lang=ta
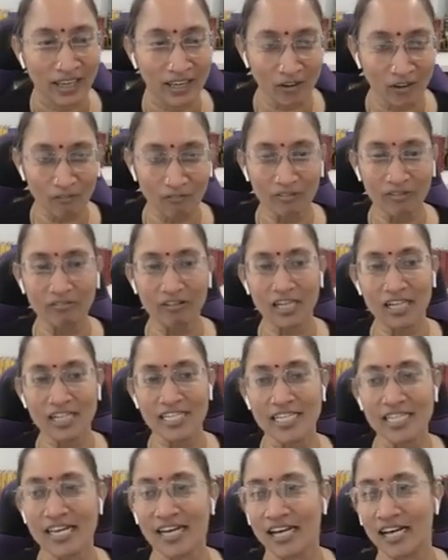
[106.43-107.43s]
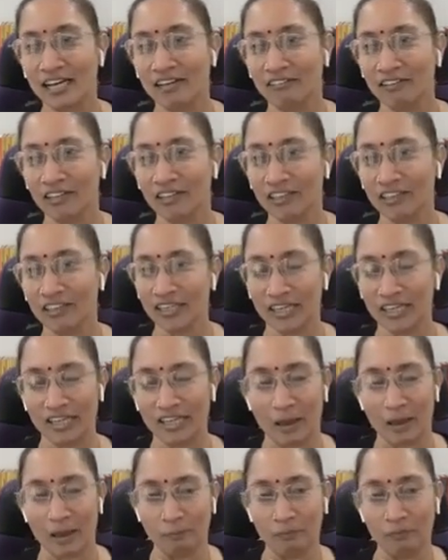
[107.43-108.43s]
இன்னும் விவரிச்சு எனக்கு வந்து
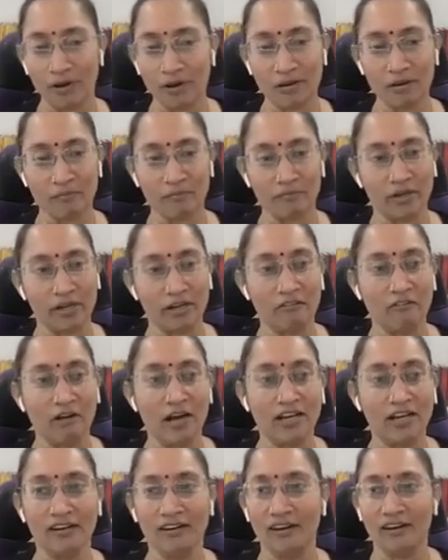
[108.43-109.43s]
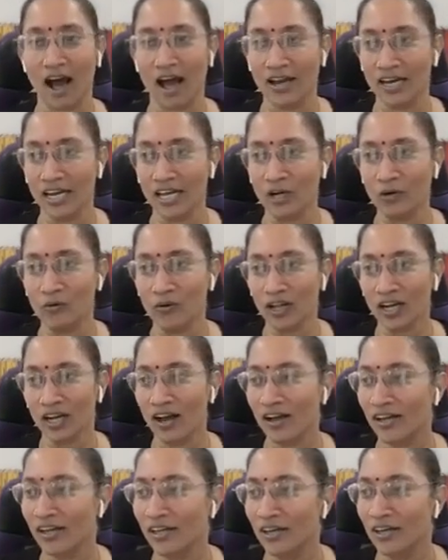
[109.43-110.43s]
எப்படி பகவான்
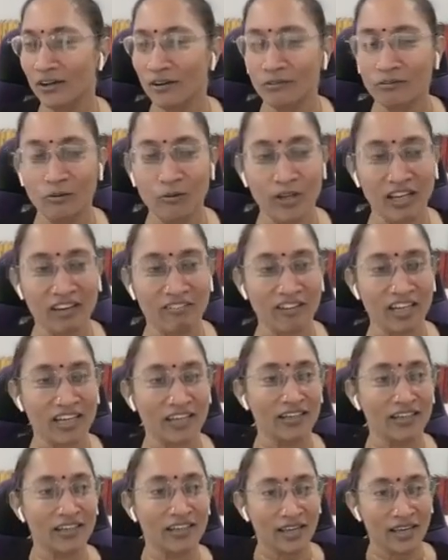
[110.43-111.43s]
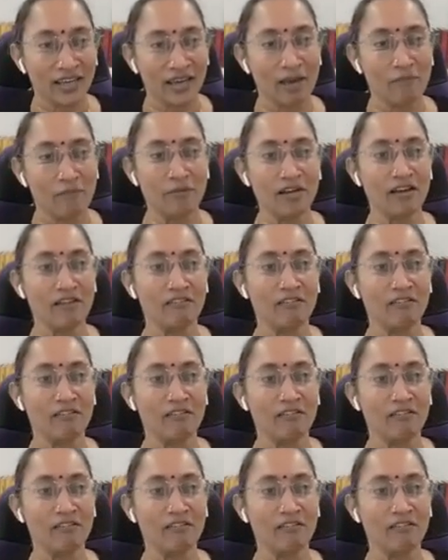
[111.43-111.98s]
நிர்குணனாக இருக்கக்கூடியவர் எப்படி